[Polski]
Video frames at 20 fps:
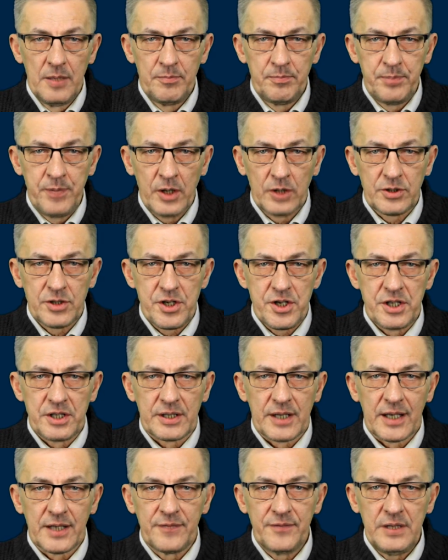Piotr
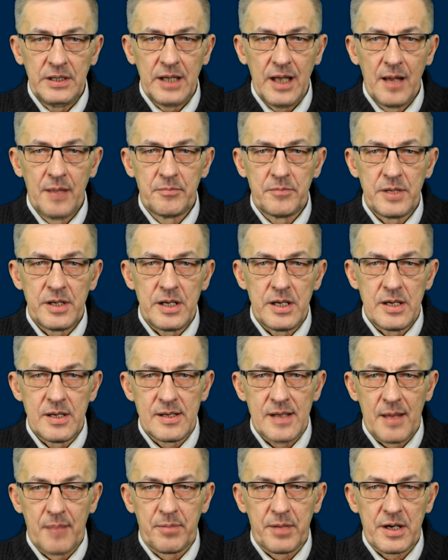Sitek, witam i
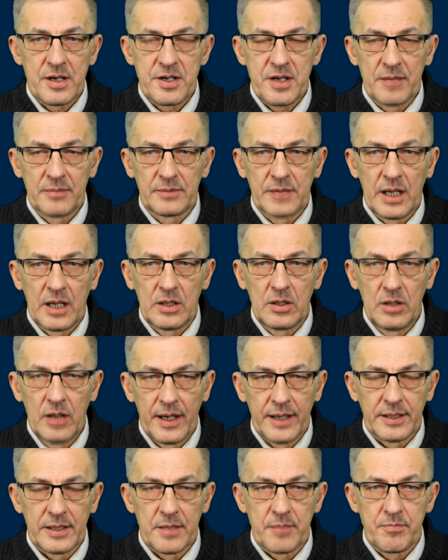zapraszam na
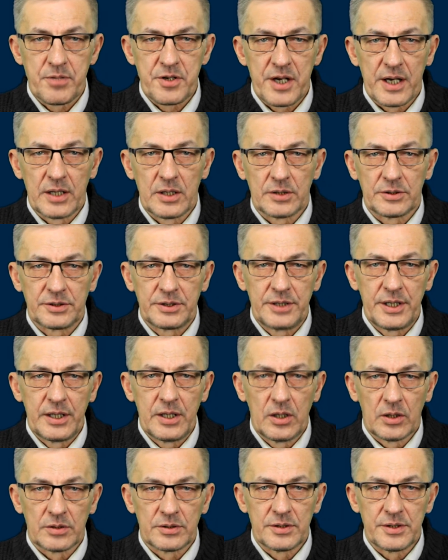kolejny przegląd
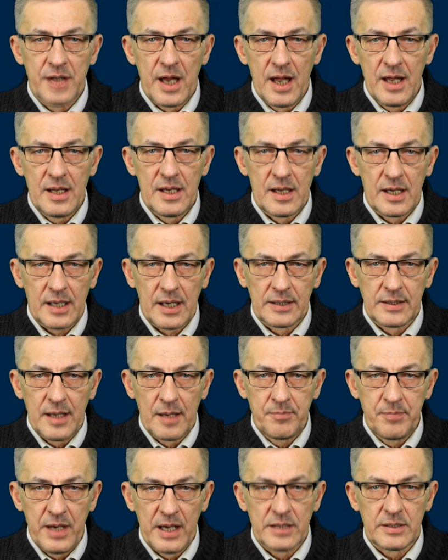tygodnia Radia
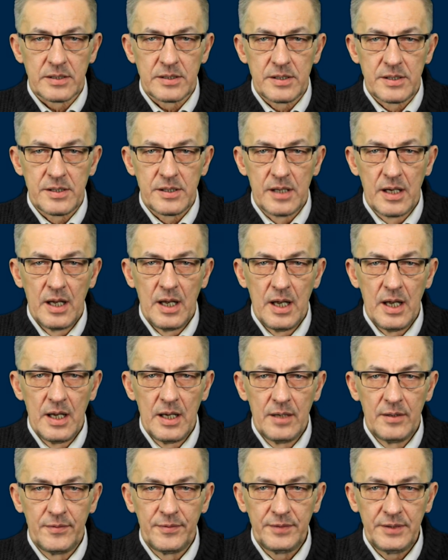5.
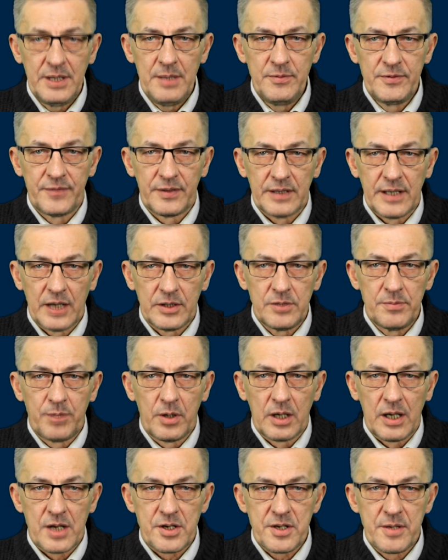W tym wydaniu
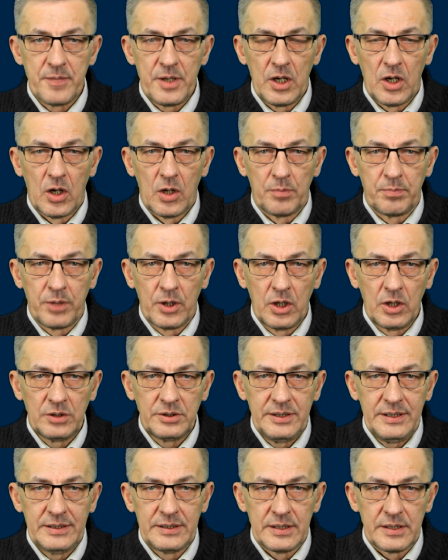pokażemy
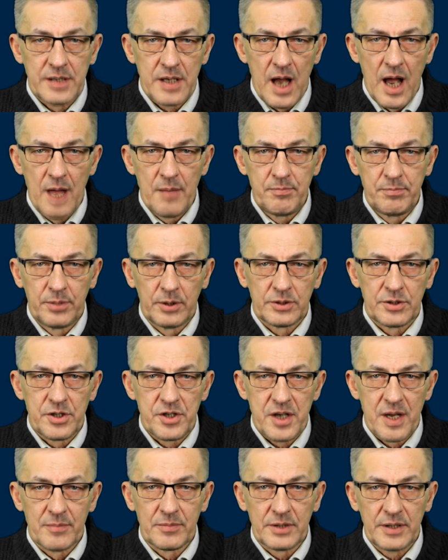obchody Dnia
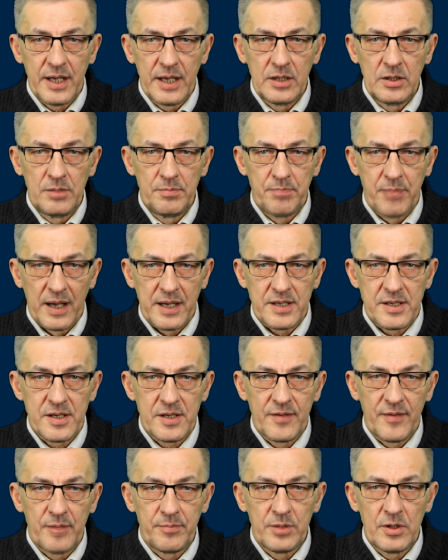Podziemnego
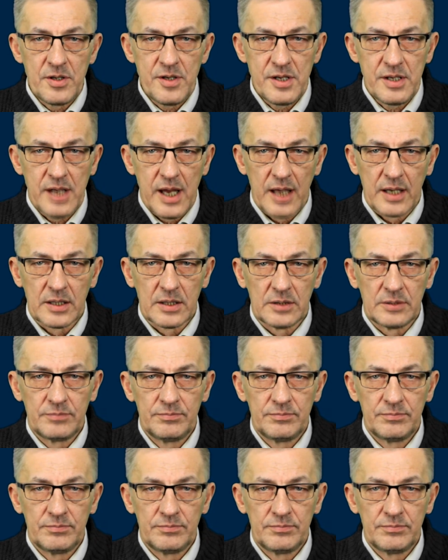Państwa Polskiego.